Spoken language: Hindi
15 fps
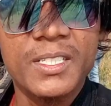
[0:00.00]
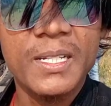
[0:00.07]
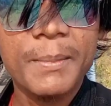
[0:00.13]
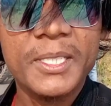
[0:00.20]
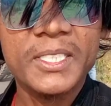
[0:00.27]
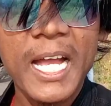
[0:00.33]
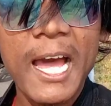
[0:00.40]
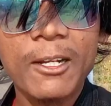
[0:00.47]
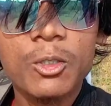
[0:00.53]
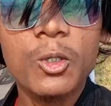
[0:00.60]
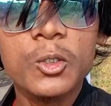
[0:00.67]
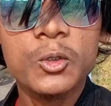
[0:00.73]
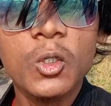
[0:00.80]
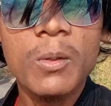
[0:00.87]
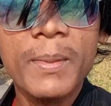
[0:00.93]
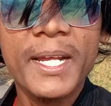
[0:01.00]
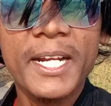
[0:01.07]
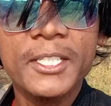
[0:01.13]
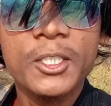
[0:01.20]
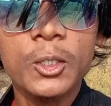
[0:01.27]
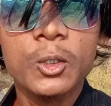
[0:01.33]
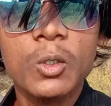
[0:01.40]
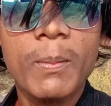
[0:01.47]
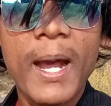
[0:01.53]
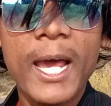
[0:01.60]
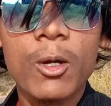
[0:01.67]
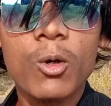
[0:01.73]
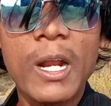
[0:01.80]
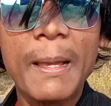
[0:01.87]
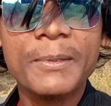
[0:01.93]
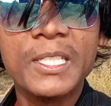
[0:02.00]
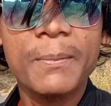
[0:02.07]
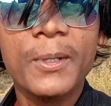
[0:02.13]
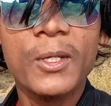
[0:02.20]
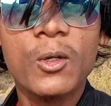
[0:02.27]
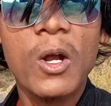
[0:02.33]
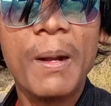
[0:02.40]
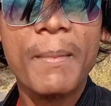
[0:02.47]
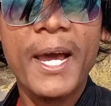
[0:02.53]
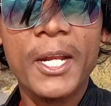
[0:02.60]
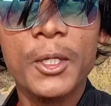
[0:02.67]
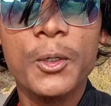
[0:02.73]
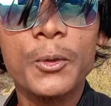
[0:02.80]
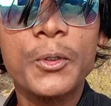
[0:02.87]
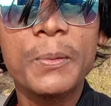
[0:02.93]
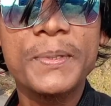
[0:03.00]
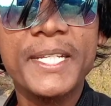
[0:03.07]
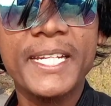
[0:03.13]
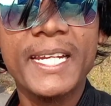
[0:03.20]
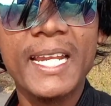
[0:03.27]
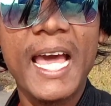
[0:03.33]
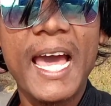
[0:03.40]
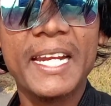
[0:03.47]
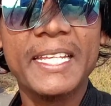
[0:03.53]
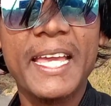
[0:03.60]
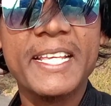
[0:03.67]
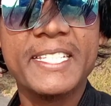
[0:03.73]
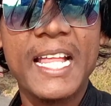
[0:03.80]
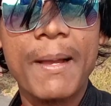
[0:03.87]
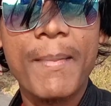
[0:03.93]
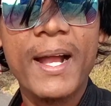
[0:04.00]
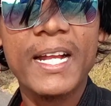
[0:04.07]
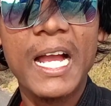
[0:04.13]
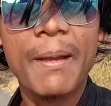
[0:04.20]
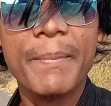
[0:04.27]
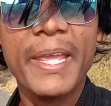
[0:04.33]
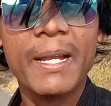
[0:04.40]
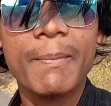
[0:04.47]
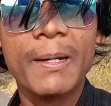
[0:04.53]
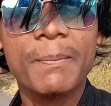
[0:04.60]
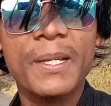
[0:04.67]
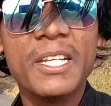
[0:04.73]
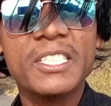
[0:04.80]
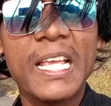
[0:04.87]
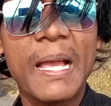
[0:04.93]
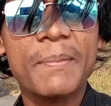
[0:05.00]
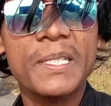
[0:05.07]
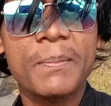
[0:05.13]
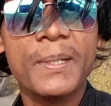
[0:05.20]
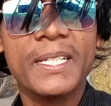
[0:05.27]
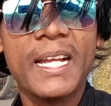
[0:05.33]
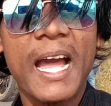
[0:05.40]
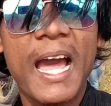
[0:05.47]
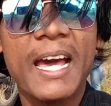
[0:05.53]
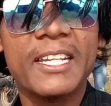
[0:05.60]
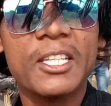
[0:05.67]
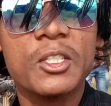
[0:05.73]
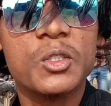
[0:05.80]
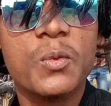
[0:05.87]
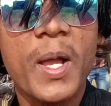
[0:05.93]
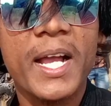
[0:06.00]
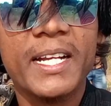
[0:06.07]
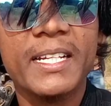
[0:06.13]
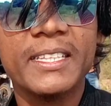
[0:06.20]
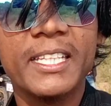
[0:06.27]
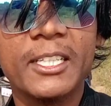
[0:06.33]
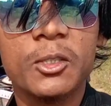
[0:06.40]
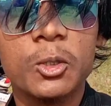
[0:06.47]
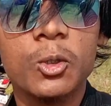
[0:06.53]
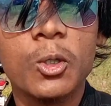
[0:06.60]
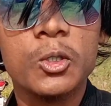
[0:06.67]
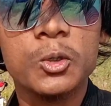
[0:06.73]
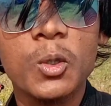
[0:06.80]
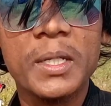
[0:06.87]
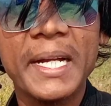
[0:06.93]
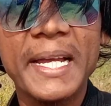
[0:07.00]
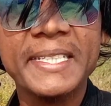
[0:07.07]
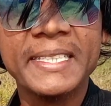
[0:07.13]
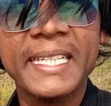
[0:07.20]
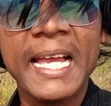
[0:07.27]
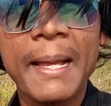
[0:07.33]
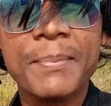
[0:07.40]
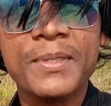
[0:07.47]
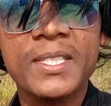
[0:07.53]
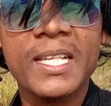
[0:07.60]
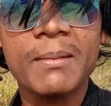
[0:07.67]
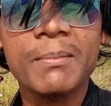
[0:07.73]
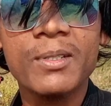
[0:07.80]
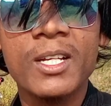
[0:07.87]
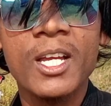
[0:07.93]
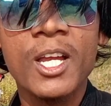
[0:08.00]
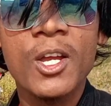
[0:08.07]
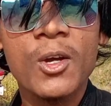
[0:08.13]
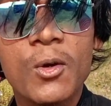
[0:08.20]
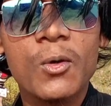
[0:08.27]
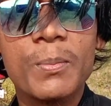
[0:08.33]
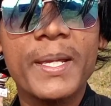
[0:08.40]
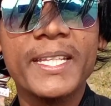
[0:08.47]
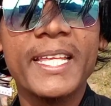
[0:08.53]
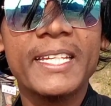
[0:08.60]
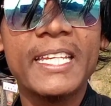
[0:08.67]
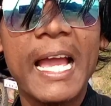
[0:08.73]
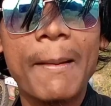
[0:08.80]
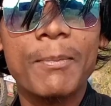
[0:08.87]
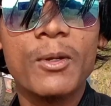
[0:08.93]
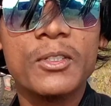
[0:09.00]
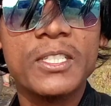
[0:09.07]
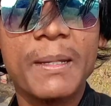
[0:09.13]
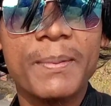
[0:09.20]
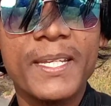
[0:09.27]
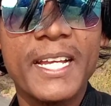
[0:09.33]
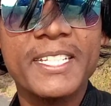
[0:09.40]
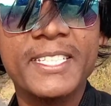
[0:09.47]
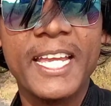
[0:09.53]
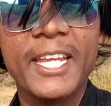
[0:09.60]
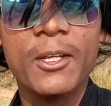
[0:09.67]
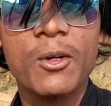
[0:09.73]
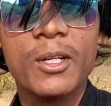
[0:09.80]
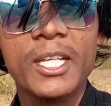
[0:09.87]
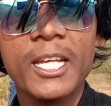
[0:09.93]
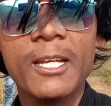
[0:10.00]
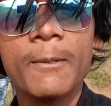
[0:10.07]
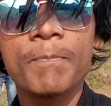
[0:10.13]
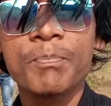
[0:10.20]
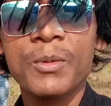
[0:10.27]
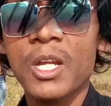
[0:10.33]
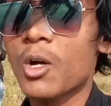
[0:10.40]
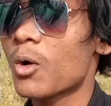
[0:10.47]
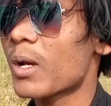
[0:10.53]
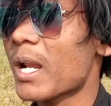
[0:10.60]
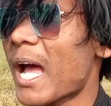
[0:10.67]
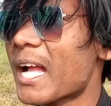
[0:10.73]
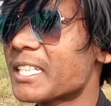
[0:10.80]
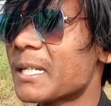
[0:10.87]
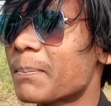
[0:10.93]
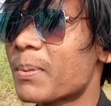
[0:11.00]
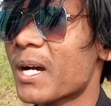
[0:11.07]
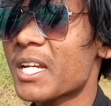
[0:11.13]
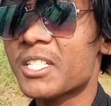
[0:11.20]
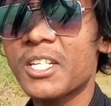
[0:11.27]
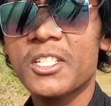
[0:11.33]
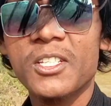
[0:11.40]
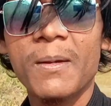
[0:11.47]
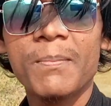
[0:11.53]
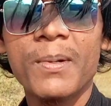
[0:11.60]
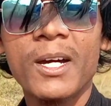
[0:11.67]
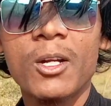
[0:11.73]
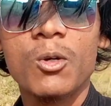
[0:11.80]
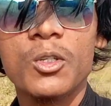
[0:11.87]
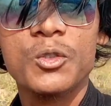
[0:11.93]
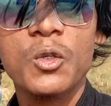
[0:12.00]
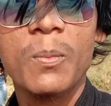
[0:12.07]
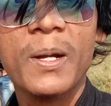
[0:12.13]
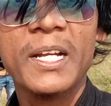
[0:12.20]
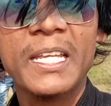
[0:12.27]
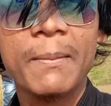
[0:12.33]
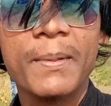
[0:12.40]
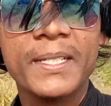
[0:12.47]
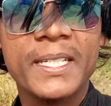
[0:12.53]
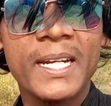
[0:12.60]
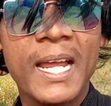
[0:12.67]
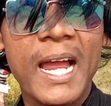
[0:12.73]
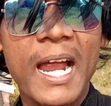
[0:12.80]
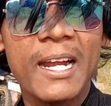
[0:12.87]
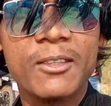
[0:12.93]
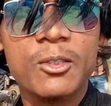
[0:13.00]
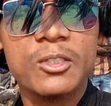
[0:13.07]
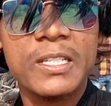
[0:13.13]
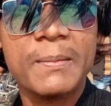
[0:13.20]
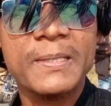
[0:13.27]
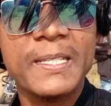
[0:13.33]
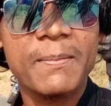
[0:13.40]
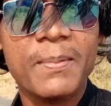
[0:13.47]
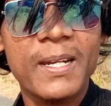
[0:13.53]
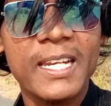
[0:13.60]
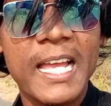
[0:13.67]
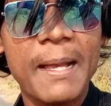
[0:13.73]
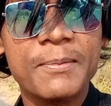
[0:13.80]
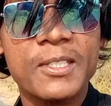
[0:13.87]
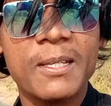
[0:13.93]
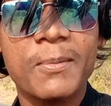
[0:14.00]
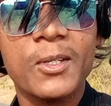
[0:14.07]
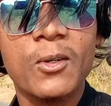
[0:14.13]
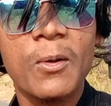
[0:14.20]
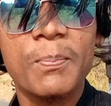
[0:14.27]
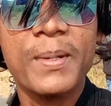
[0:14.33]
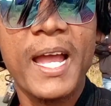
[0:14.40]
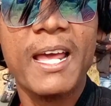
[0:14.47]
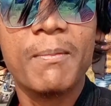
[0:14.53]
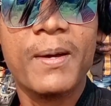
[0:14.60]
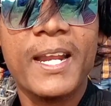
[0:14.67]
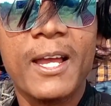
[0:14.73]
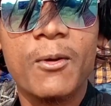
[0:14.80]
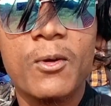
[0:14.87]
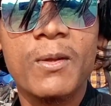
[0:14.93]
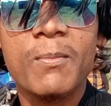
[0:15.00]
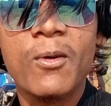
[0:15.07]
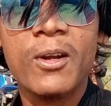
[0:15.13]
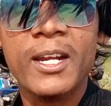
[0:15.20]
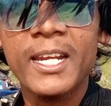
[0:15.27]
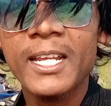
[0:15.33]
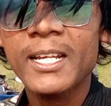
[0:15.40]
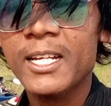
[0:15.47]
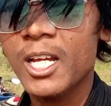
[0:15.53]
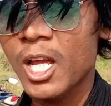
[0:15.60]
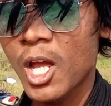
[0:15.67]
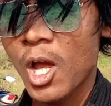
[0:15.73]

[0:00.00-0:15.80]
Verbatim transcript: नमस्कार दोस्तों मैं रंजित कुमार और आप सभी को हमारे YouTube चैनल आर के एस धमाका में एक बार फिर से आप सभी का हार्दिक स्वागत है तो दोस्तों कैसे हैं आप सब उम्मीद है कि आप लोग सभी अच्छे ही होंगे और आज है फर्स्ट दिसंबर और सुबह के बज रहे आठ तो सबसे पहले आप सभी को प्यार भरा गुड मॉर्निंग